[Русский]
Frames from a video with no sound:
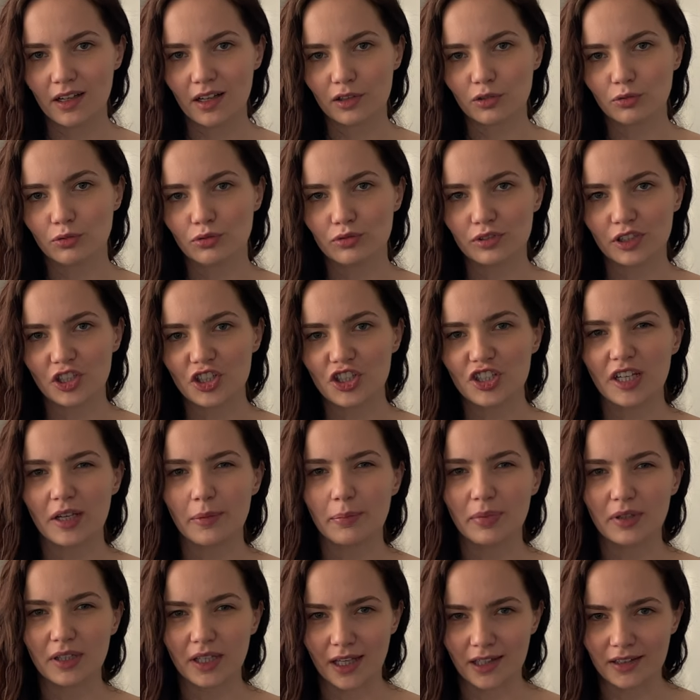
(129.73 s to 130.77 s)
ну, точнее,
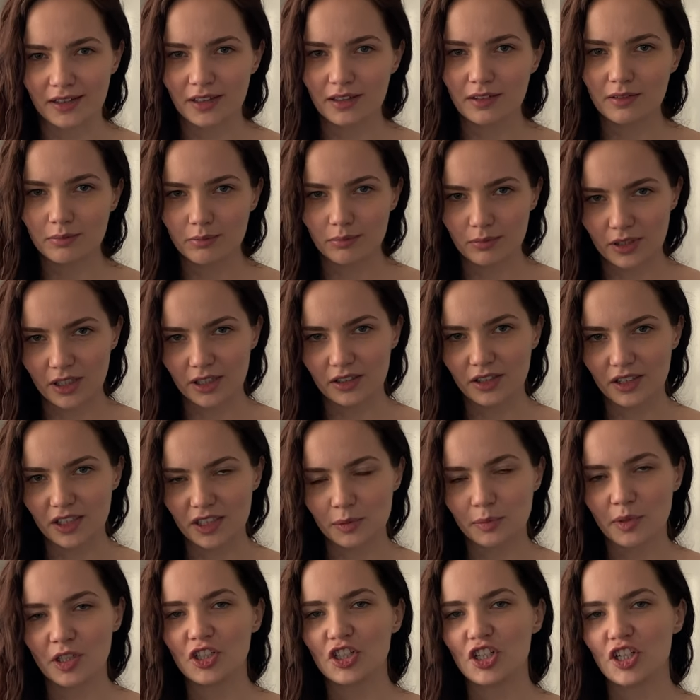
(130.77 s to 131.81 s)
блендер,
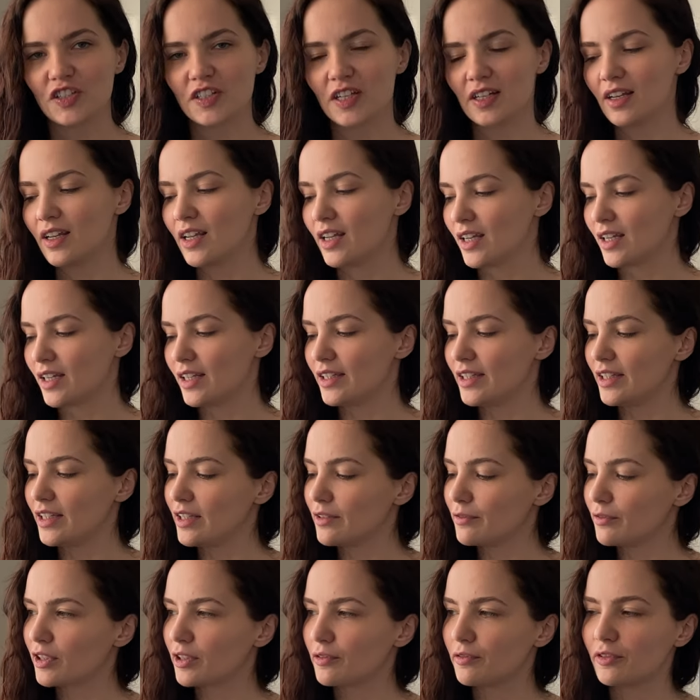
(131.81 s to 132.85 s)
блендер-измельчитель,
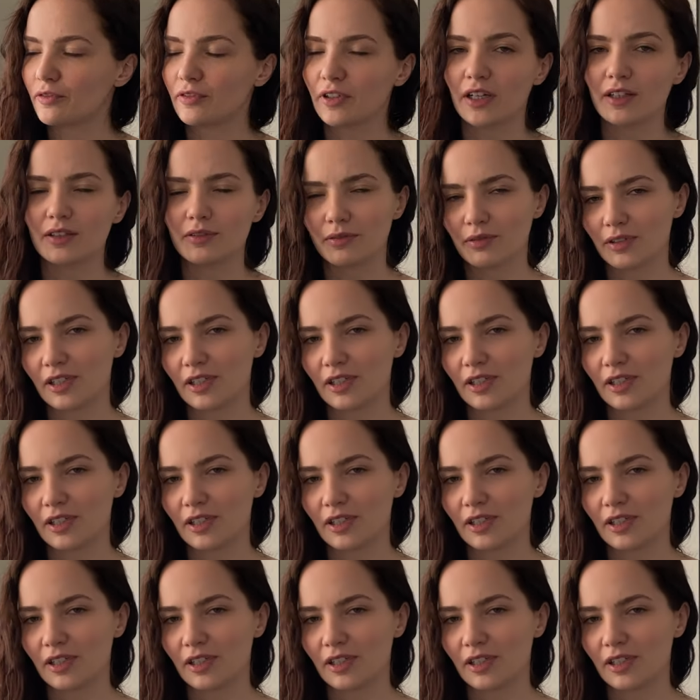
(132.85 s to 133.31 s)
и в, кофева...